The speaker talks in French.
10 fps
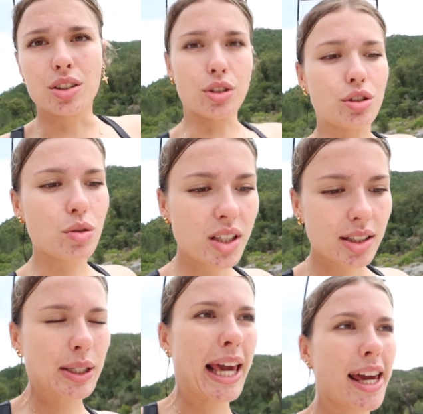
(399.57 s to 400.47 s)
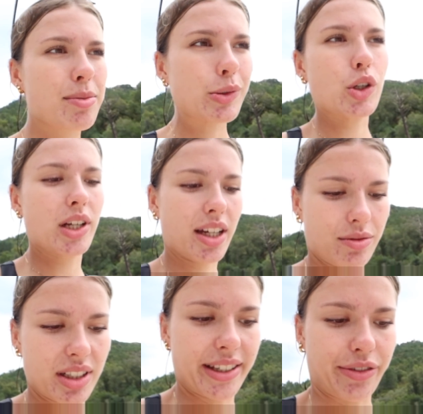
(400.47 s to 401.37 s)
je suis carrément gelée,
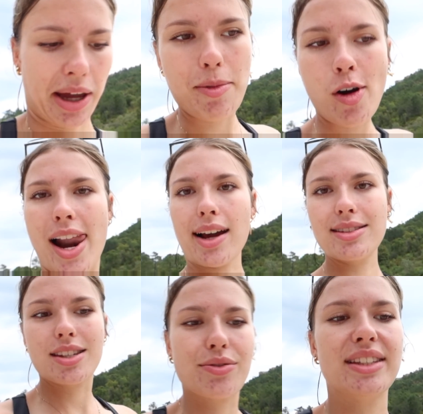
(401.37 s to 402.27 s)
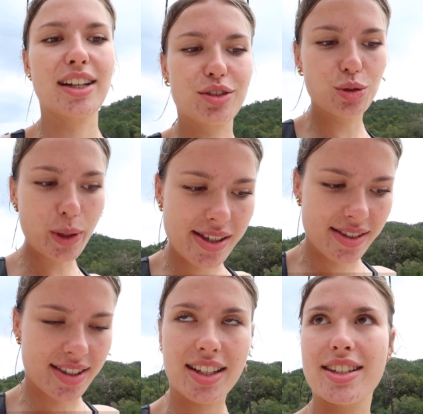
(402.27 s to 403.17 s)
on était vraiment l'activité
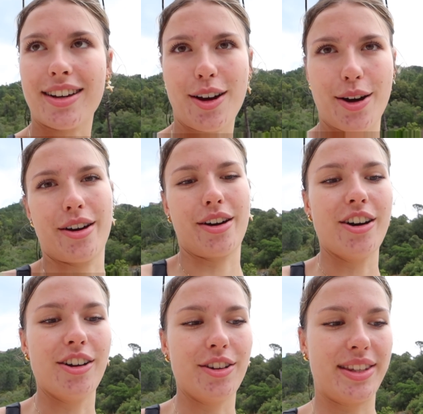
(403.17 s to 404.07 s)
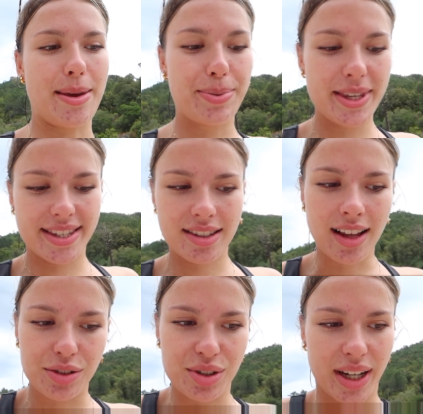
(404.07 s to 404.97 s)
touristique euh, des piscines
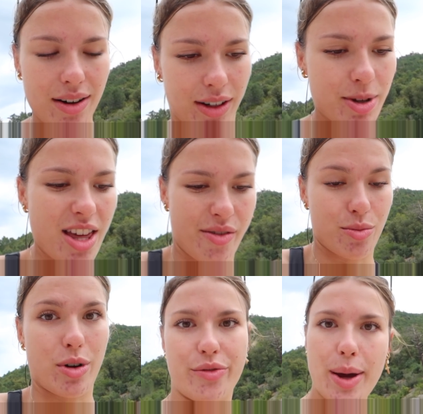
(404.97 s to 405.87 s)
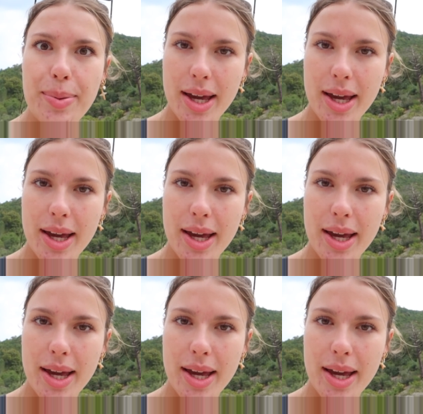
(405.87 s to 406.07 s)
naturelles, vraiment il y avait au moins 20